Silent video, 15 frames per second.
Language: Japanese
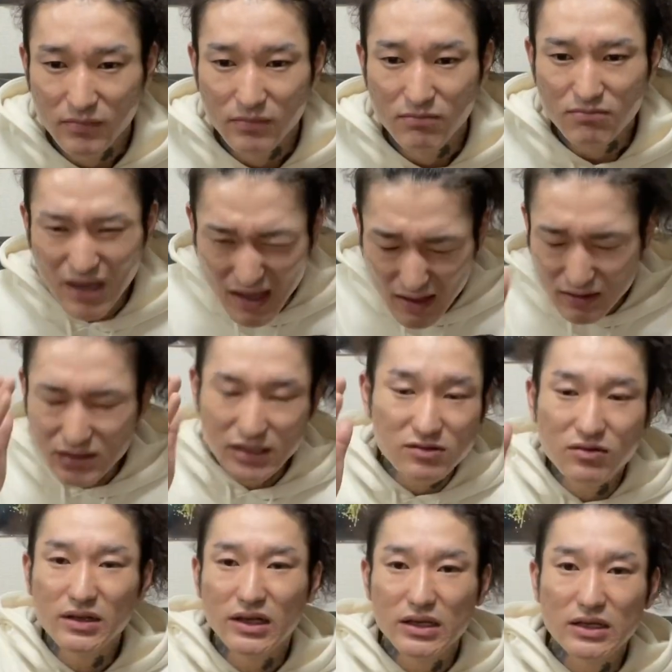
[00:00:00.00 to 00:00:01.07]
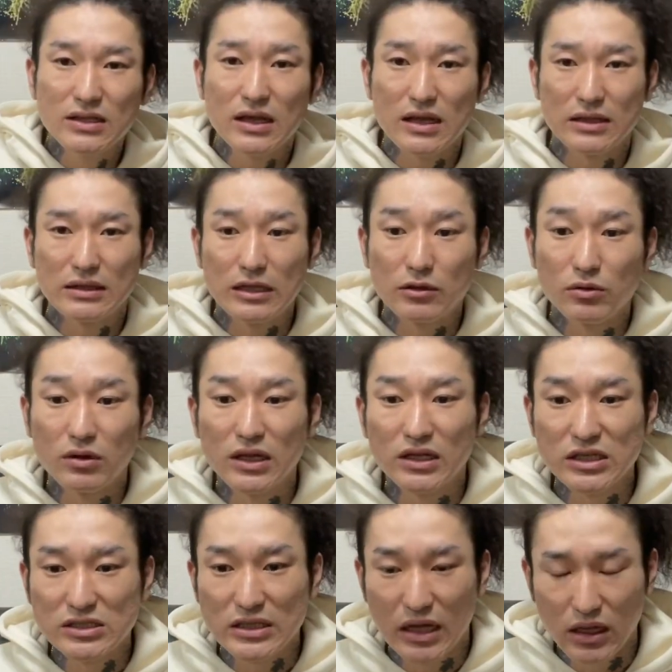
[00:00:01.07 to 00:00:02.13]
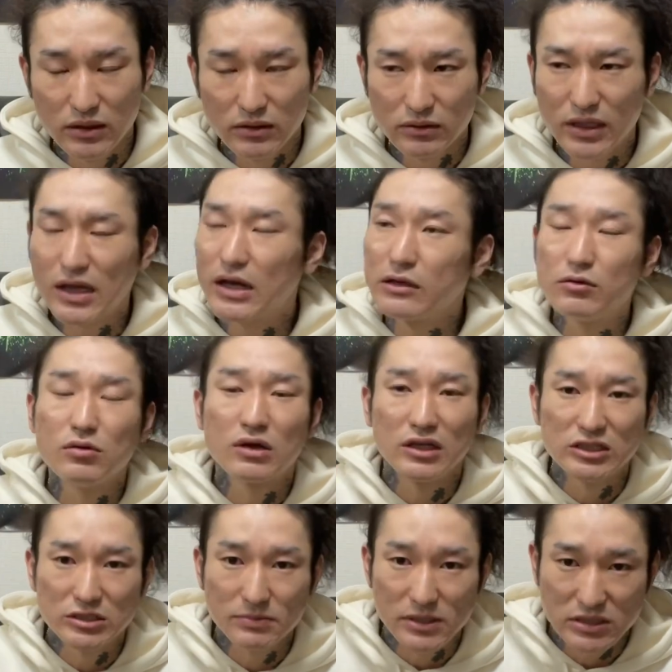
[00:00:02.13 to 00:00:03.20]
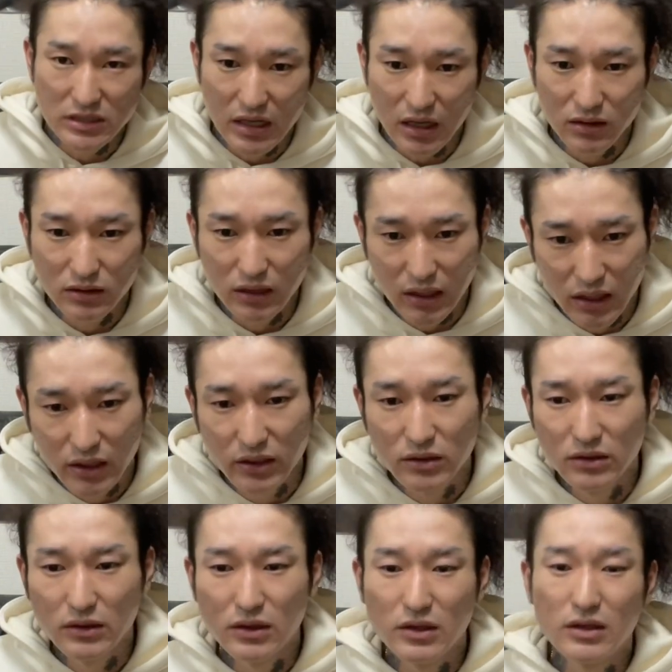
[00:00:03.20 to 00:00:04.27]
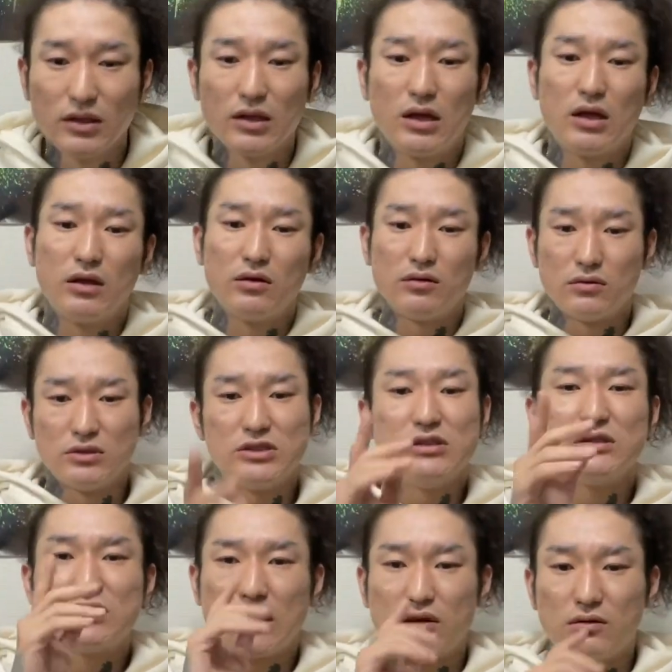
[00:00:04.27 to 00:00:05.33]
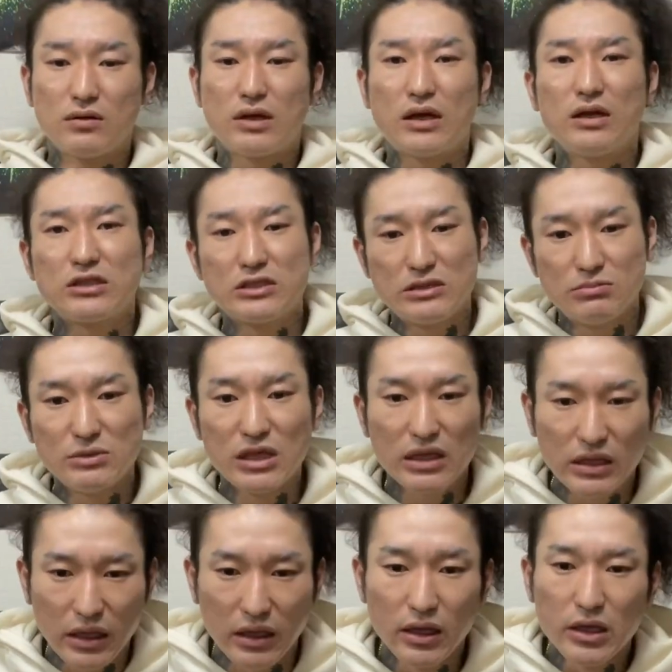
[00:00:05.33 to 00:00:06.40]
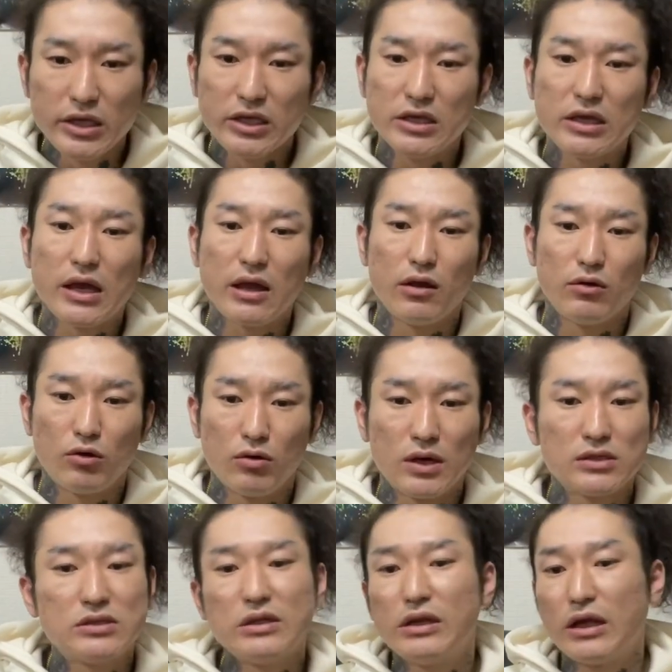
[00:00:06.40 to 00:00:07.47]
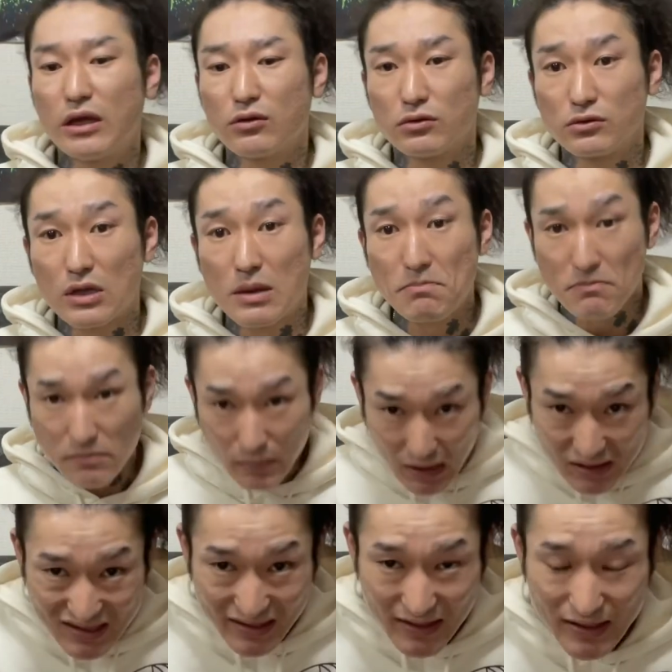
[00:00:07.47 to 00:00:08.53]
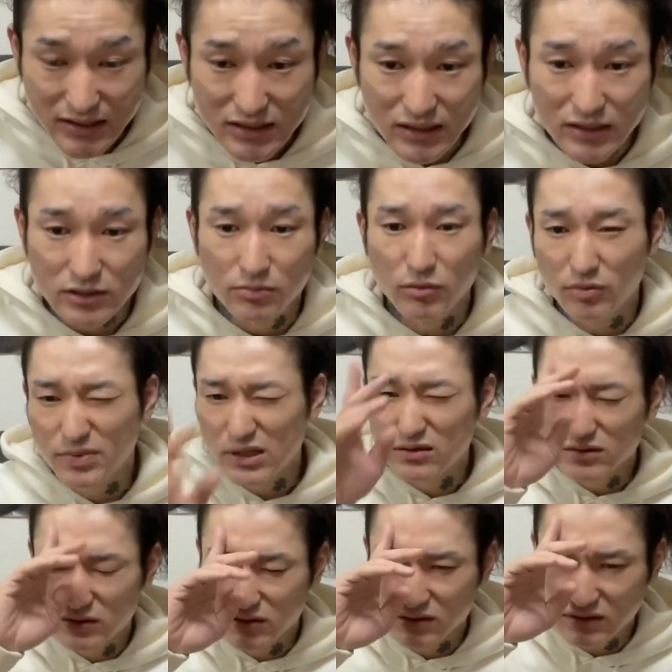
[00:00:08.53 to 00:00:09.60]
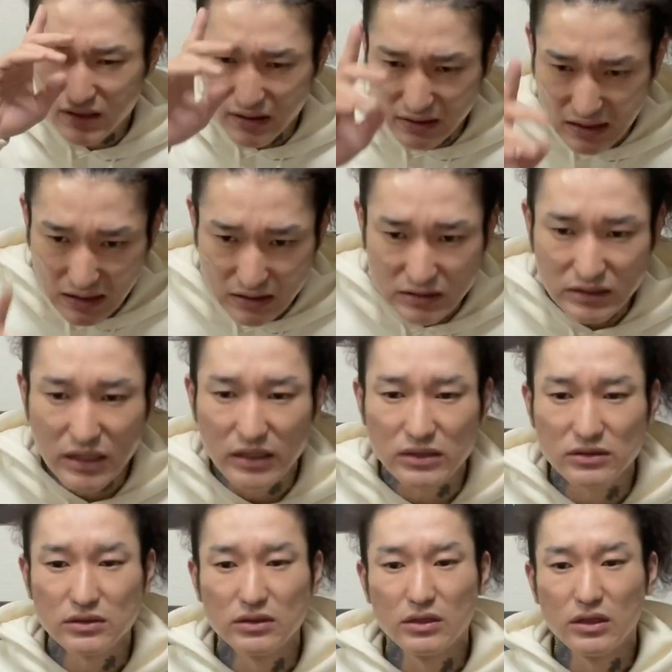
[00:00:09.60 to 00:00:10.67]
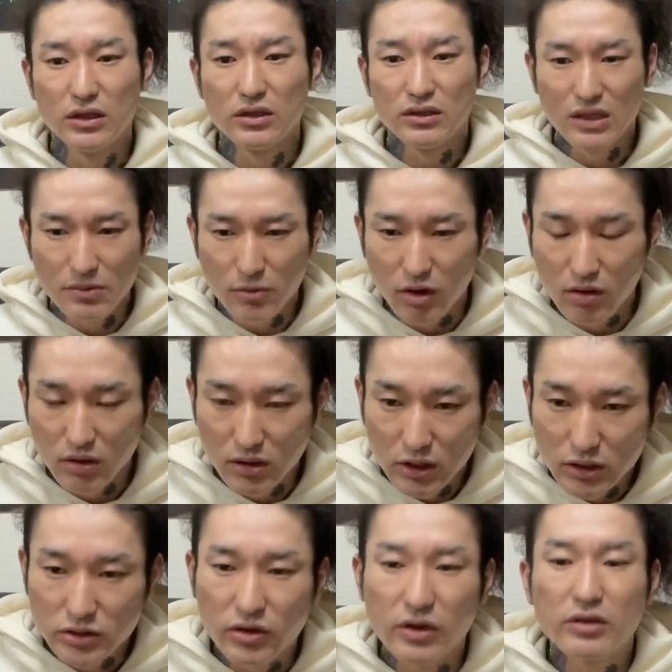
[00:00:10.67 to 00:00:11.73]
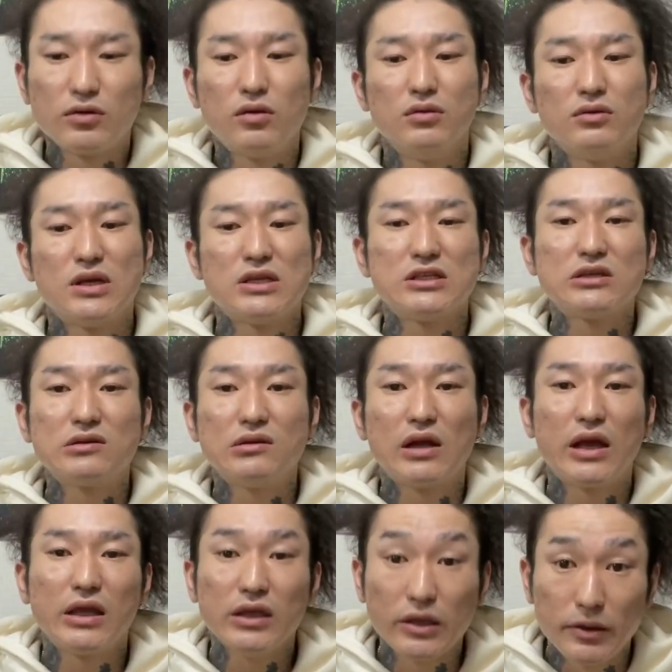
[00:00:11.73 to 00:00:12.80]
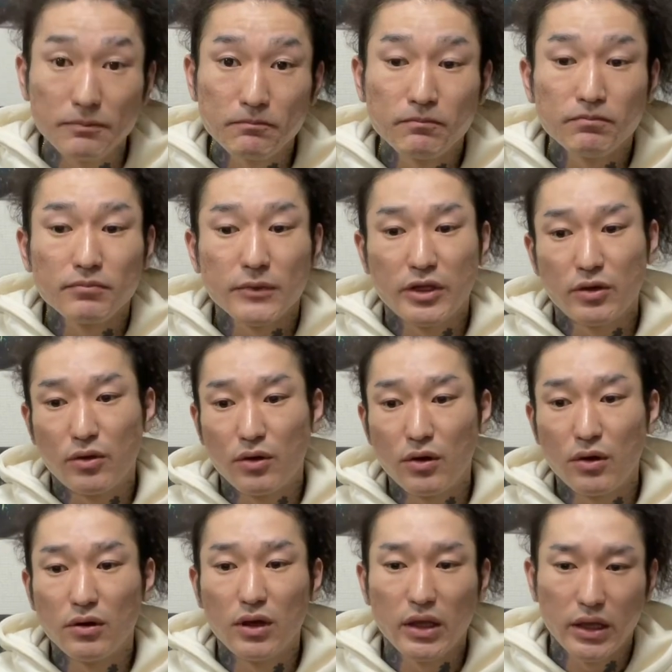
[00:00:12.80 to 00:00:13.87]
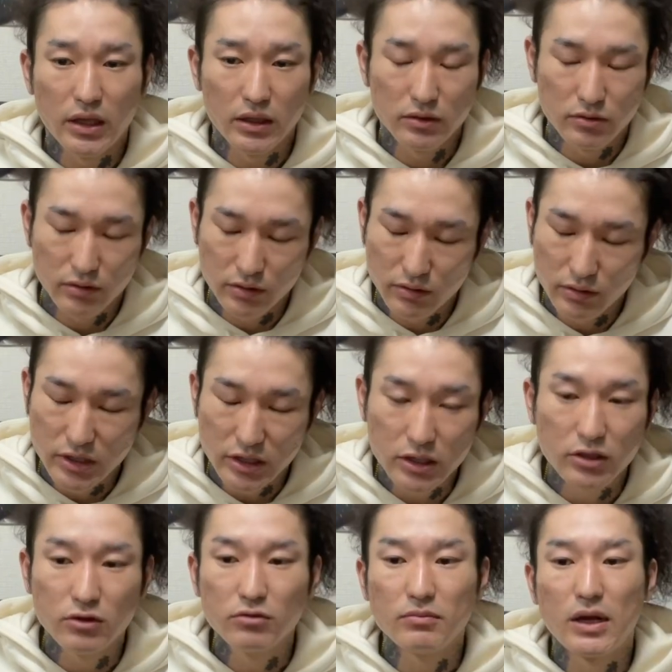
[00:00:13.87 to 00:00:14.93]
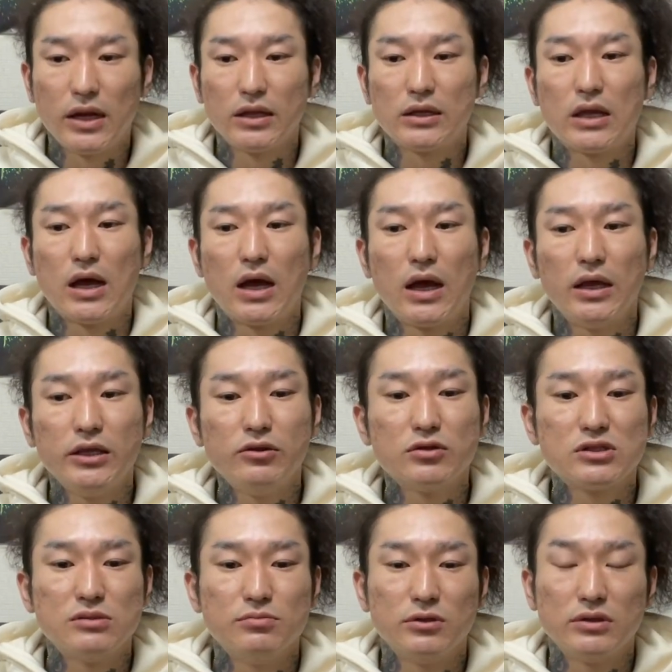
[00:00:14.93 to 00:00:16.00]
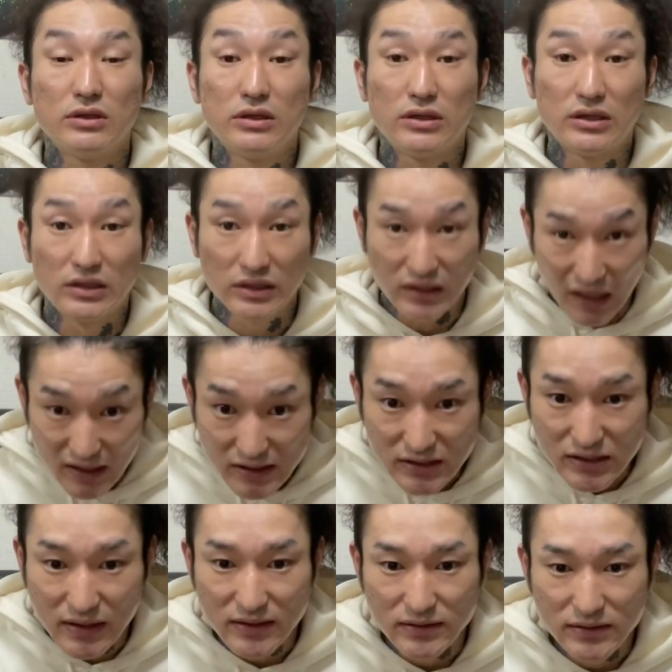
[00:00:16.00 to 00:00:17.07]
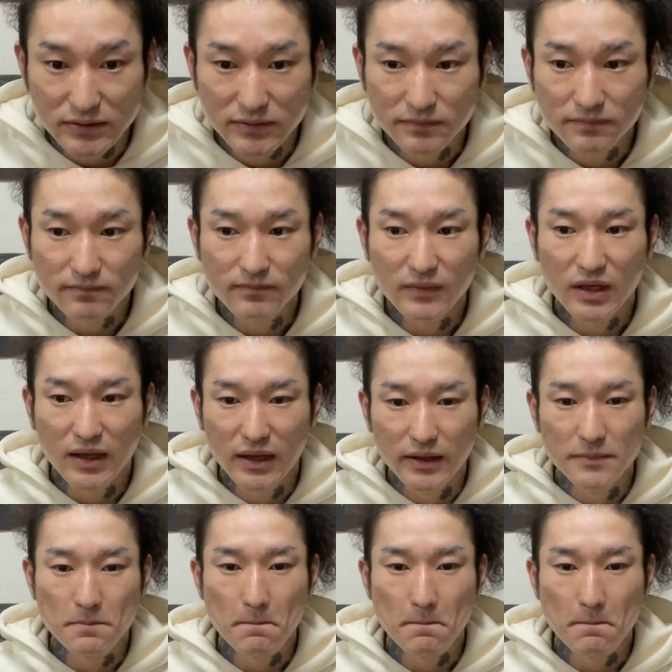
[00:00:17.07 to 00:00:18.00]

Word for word: めっちゃそれが言いたかった動画でした。だから動画にしました。はい。あの、震災の悲しみやね、被害を忘れないことはめっちゃ大事です。もうびっくりするぐらい大事です。でも、それと同じくらい、今日、えー、という日に生まれた命も大事です。はい。